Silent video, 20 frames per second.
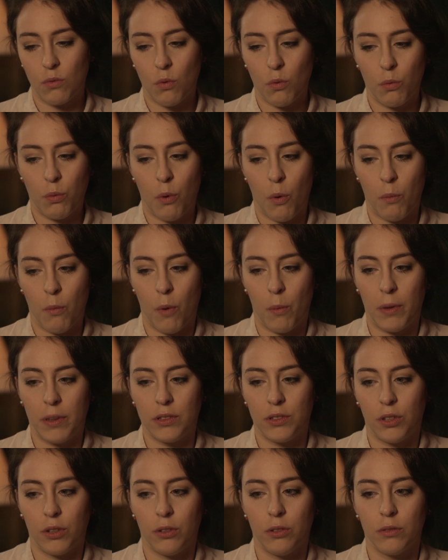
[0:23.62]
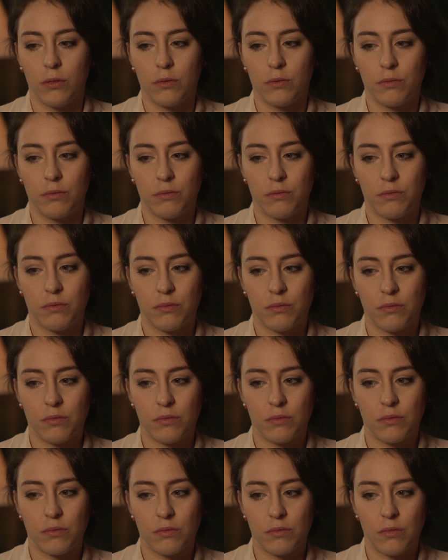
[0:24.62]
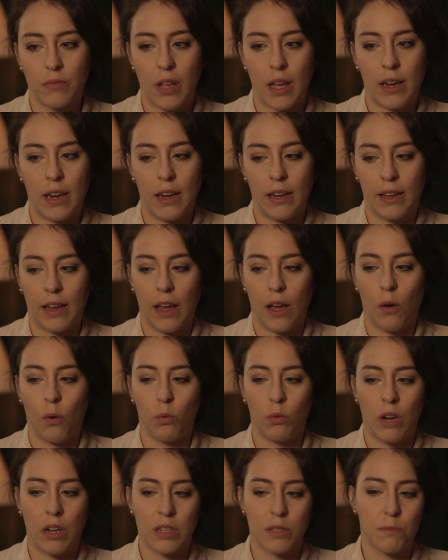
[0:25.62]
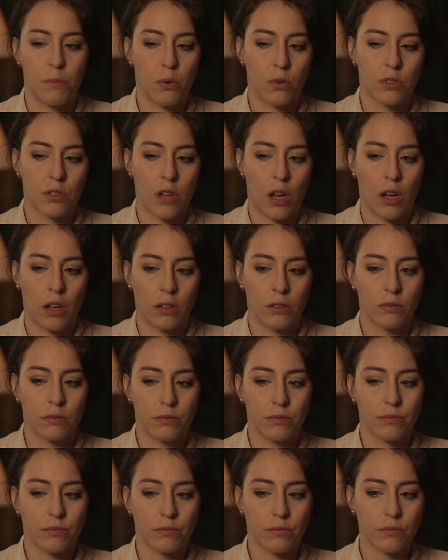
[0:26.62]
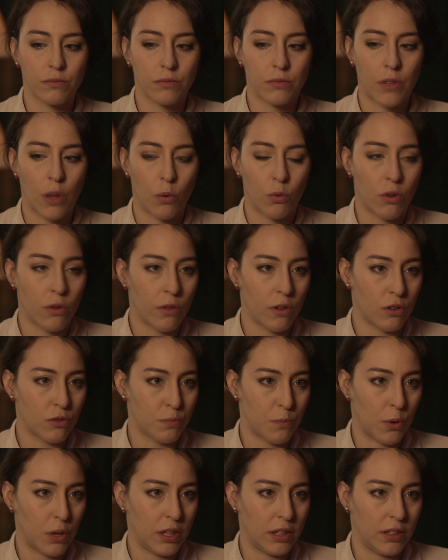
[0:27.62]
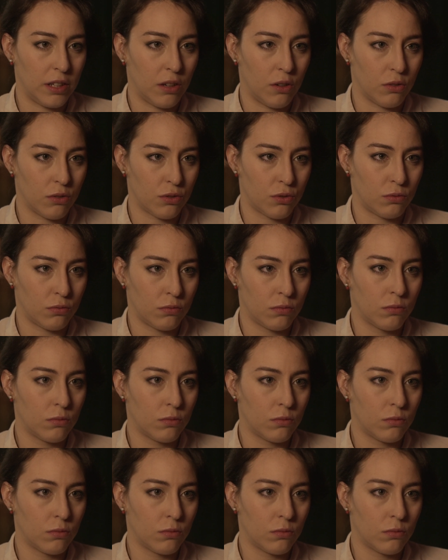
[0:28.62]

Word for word: Hubo un momento en el que una esposa de uno de los políticos